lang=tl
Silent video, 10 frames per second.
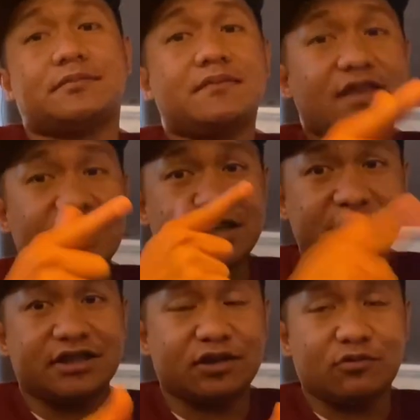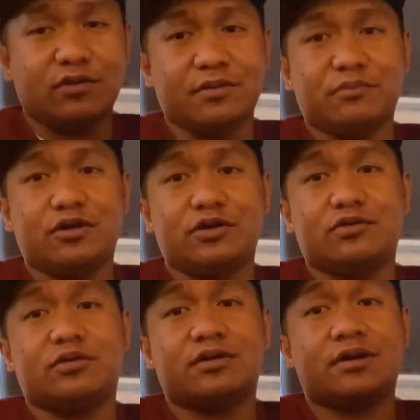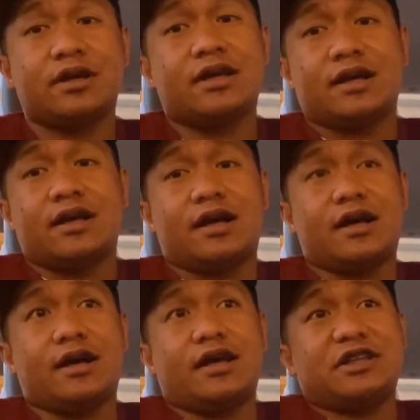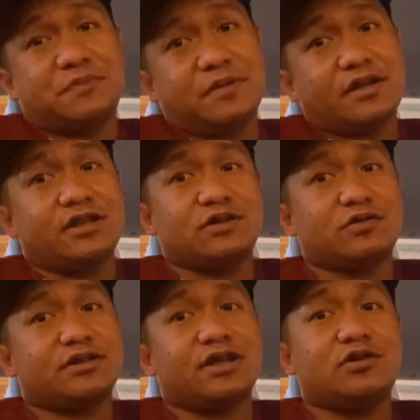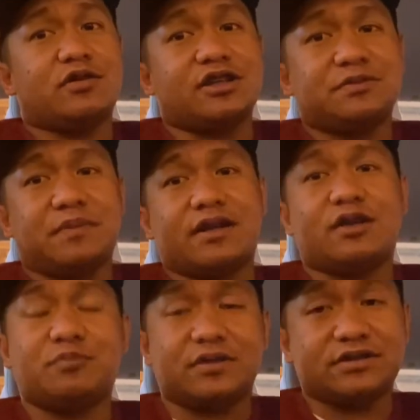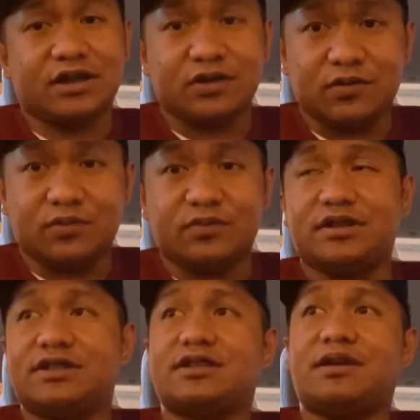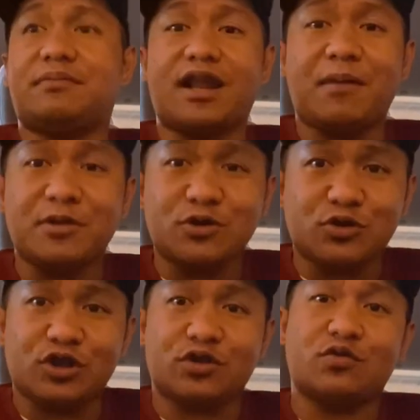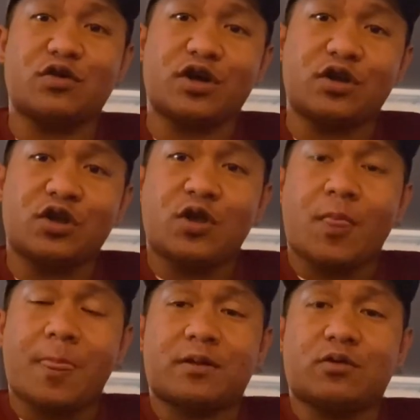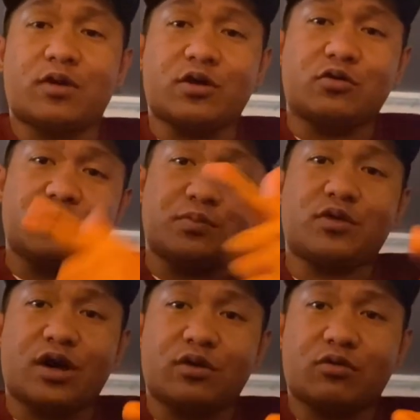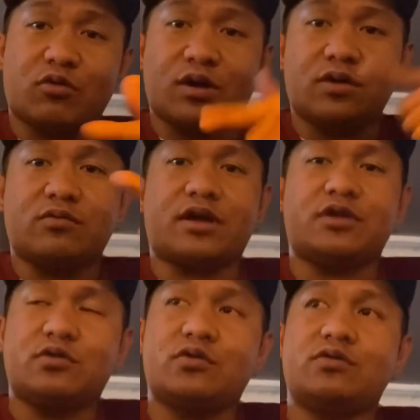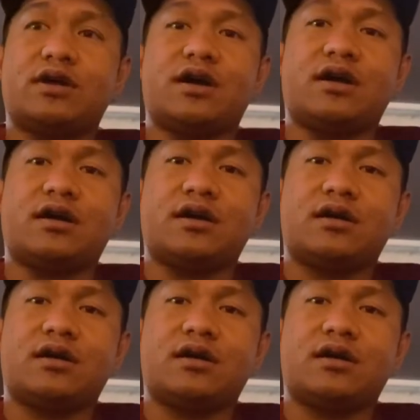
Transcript: sinishare ko lang po itong uh, experience ko sa inyo guys para upang sa ganun is uh, malaman nyo din kung kung ano nyo po ang kung ano na yung uh,